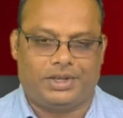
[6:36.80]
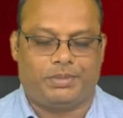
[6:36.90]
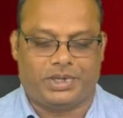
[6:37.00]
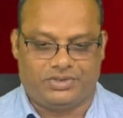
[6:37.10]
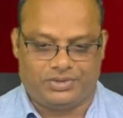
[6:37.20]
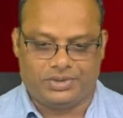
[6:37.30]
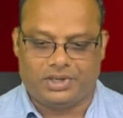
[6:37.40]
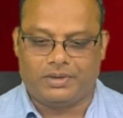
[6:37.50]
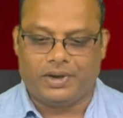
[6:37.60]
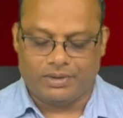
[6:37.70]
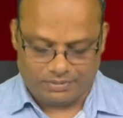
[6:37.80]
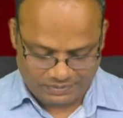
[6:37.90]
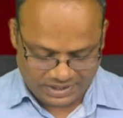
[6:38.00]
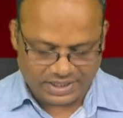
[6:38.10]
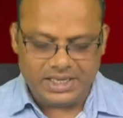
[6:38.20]
ఏర్పరచుకున్నవారు
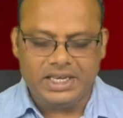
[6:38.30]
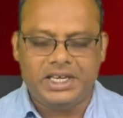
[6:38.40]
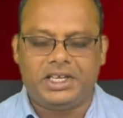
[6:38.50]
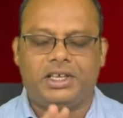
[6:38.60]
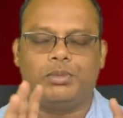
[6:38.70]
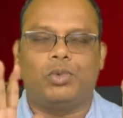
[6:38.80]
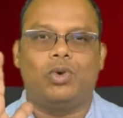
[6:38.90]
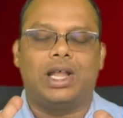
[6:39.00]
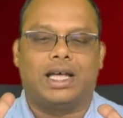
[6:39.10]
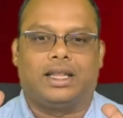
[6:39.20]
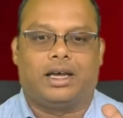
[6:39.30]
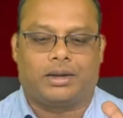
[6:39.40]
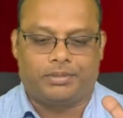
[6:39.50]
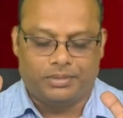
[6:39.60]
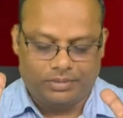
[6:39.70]
వీటన్నిటికీ
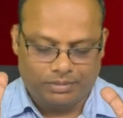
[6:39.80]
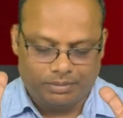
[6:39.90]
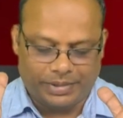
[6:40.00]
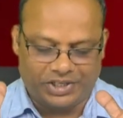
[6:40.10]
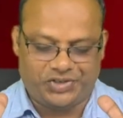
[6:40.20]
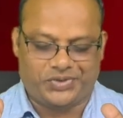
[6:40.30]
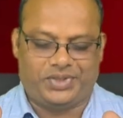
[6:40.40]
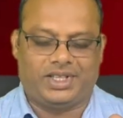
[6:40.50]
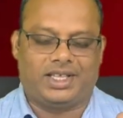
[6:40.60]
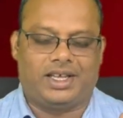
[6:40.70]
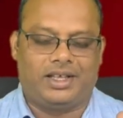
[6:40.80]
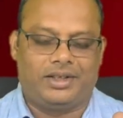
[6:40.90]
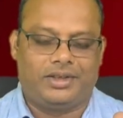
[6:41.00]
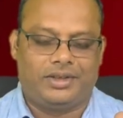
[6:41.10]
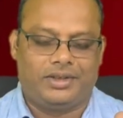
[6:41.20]
మూలాధారం పరిశుద్ధత
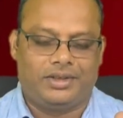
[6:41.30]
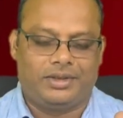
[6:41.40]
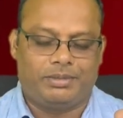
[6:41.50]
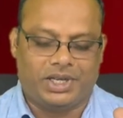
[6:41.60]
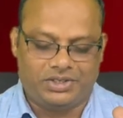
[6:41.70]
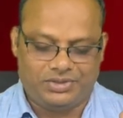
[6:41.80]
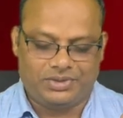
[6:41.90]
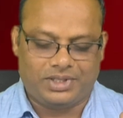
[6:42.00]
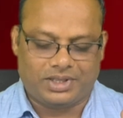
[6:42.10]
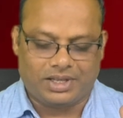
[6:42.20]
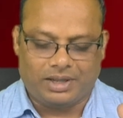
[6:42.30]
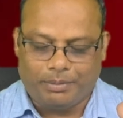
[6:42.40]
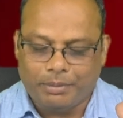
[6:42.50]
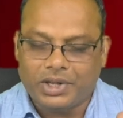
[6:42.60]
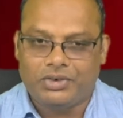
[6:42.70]
పరిశుద్ధత
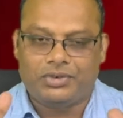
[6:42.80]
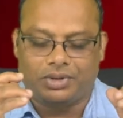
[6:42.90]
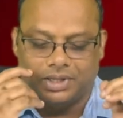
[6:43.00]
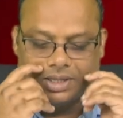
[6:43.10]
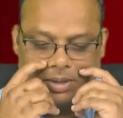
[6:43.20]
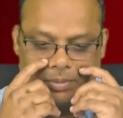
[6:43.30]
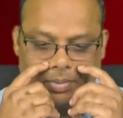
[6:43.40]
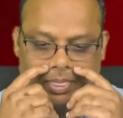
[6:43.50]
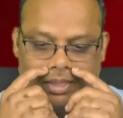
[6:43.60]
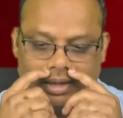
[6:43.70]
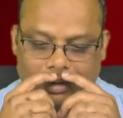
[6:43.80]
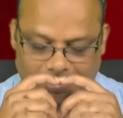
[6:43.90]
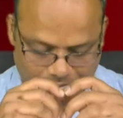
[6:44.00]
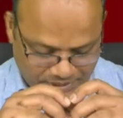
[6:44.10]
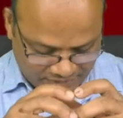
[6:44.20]
పరిశుద్ధత
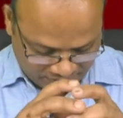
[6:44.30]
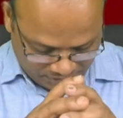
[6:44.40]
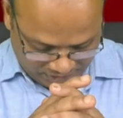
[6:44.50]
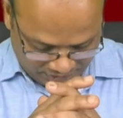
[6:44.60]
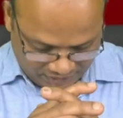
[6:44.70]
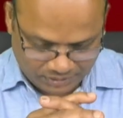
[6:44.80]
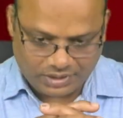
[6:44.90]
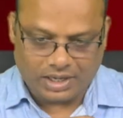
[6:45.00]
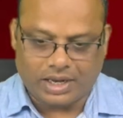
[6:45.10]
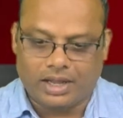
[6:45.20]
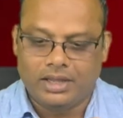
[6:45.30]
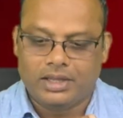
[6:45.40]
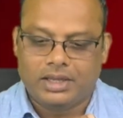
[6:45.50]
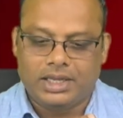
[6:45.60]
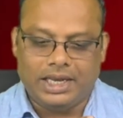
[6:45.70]
కాబట్టి ప్రియ సహోదరి సహోదరులారా
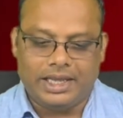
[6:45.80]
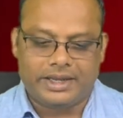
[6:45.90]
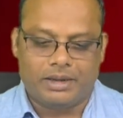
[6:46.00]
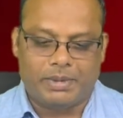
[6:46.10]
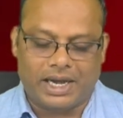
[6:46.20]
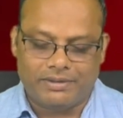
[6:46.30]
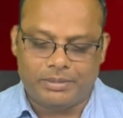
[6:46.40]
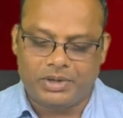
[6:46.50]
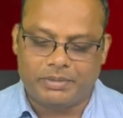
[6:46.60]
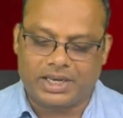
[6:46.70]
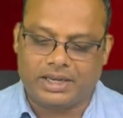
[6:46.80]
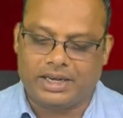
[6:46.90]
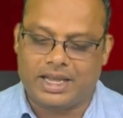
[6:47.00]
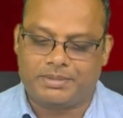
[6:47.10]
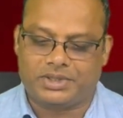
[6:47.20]
ఈ లేఖన భావంను మనం
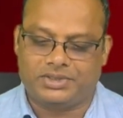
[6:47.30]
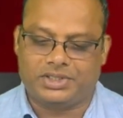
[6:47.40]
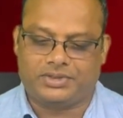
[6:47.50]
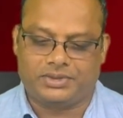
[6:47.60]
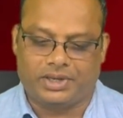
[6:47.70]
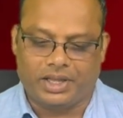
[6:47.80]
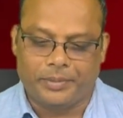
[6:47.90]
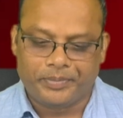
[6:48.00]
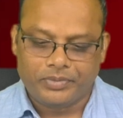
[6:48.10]
జ్ఞాపకం చేసుకుంటే